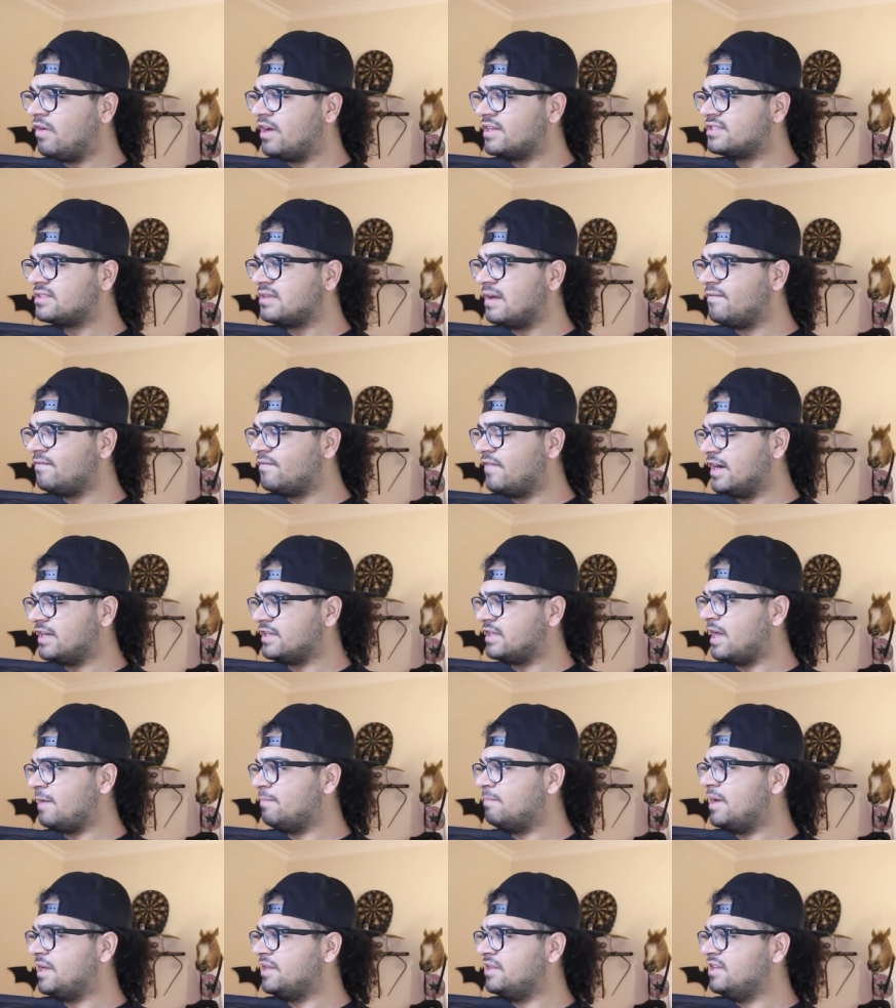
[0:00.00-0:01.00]
WhatsApp
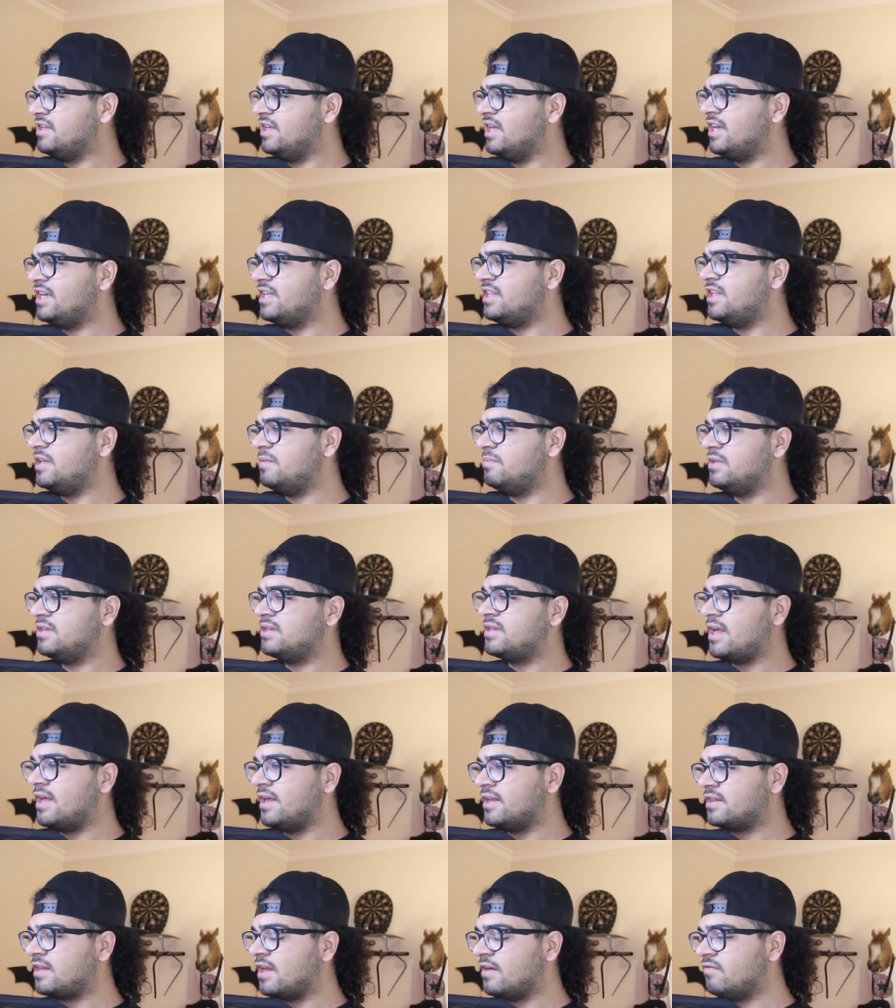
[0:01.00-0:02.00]
varken ben niye gideyim
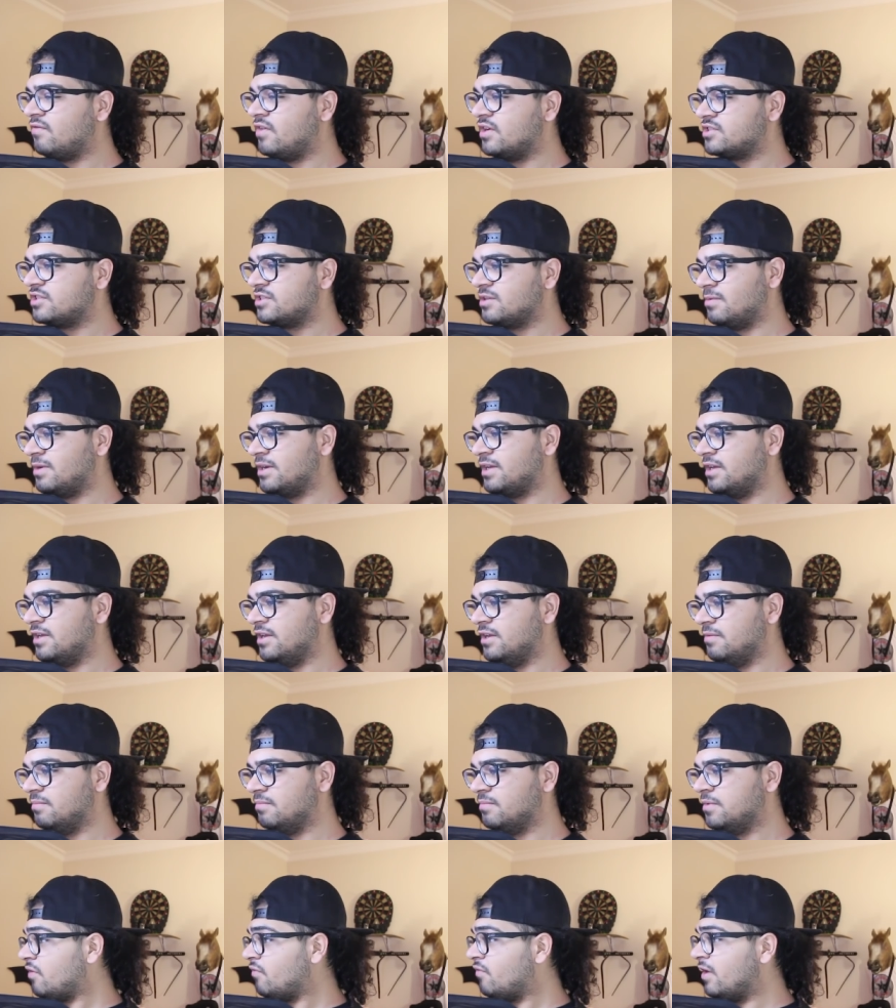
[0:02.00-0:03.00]
internetten WhatsApp'a
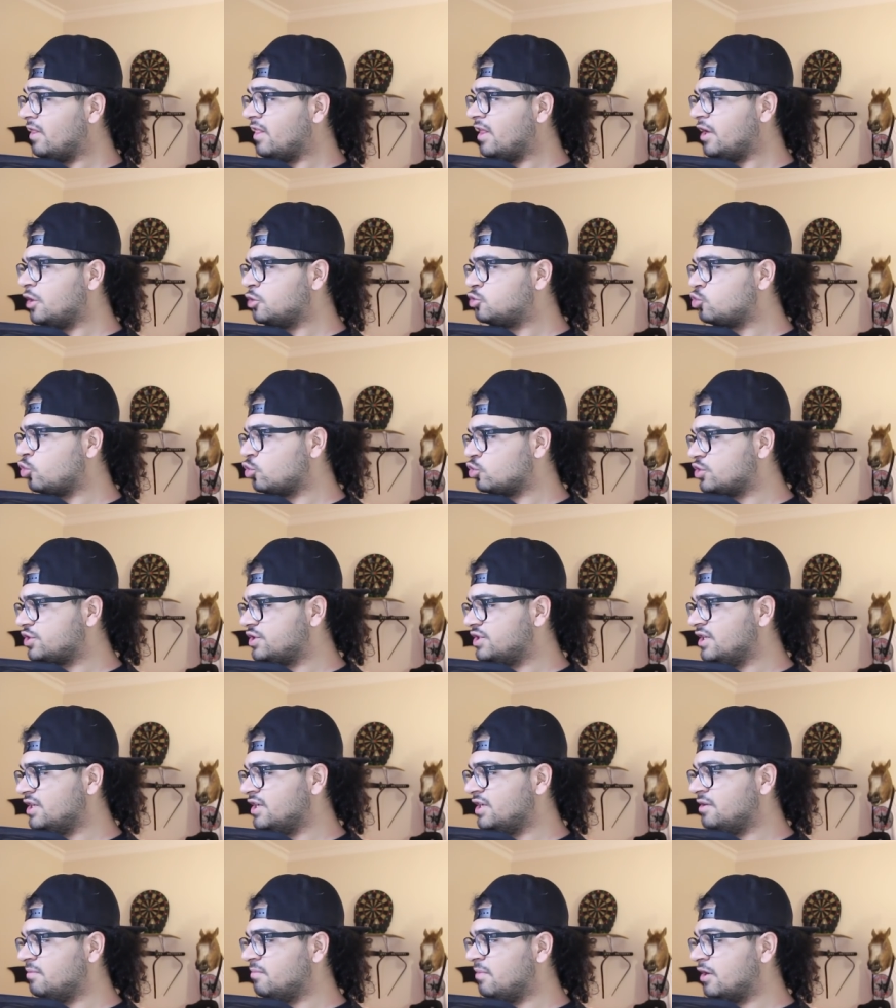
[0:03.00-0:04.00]
gireyim? Lan vallahi çok
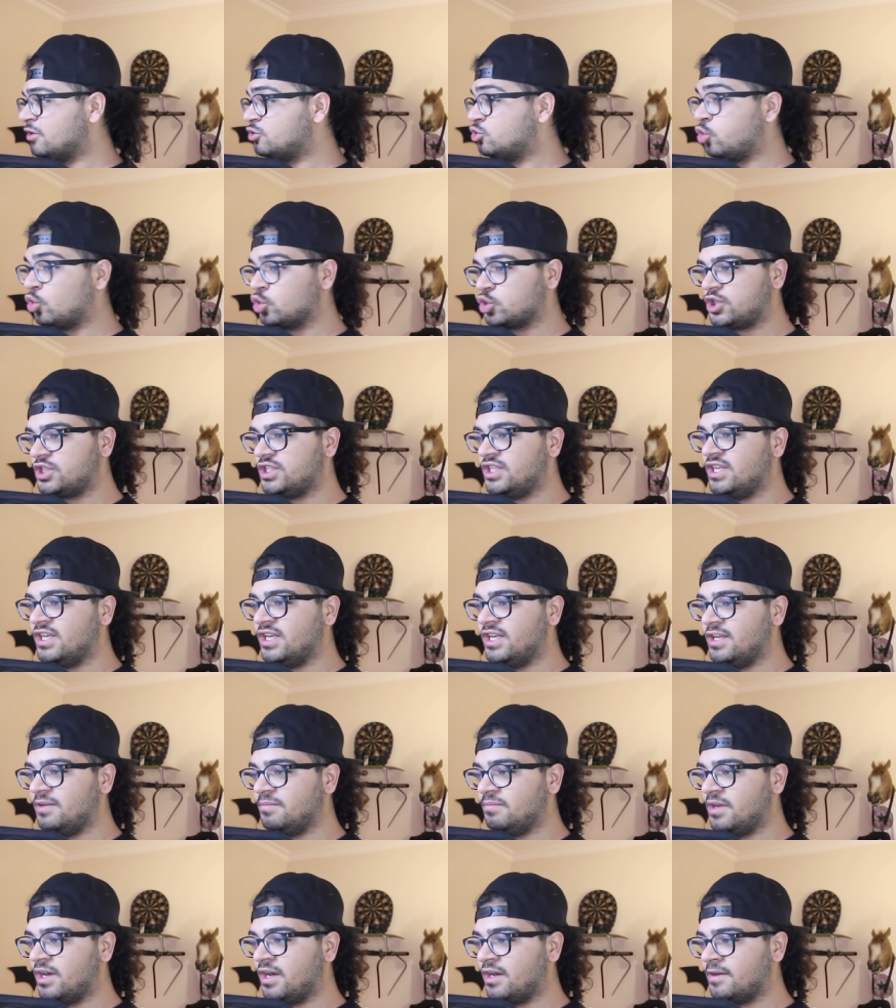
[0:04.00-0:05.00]
sinirliyim ha. Çok
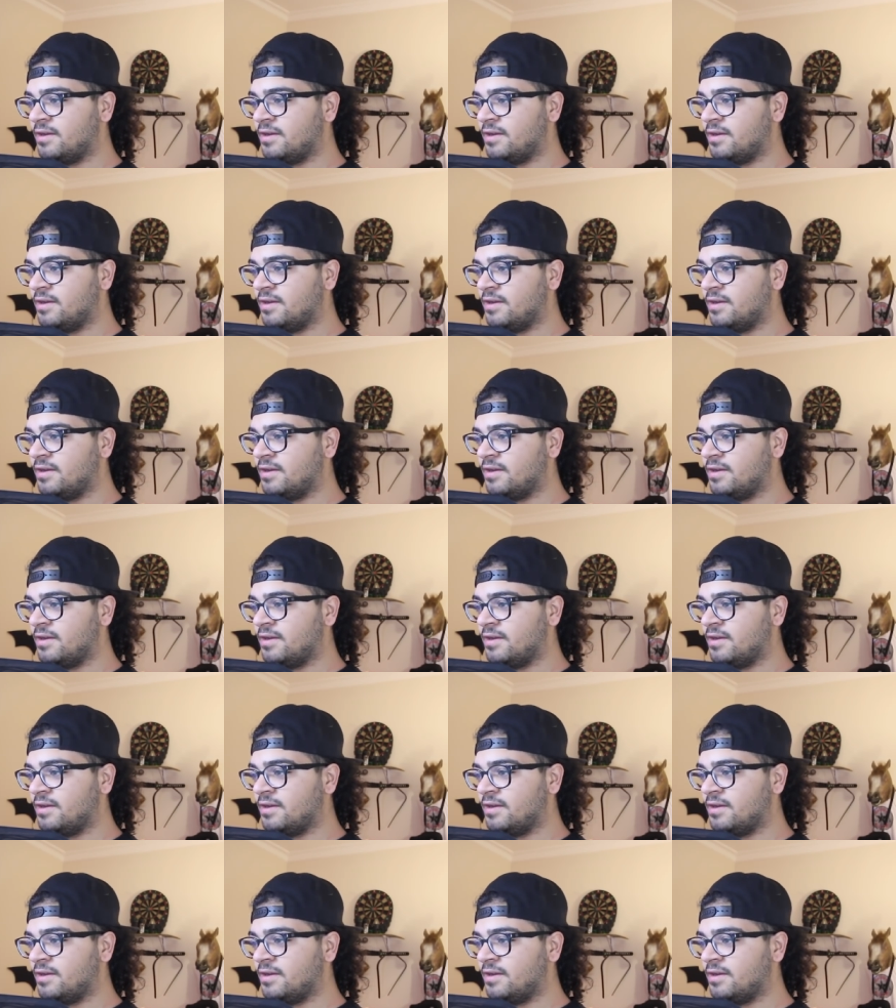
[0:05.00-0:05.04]
sinirliyim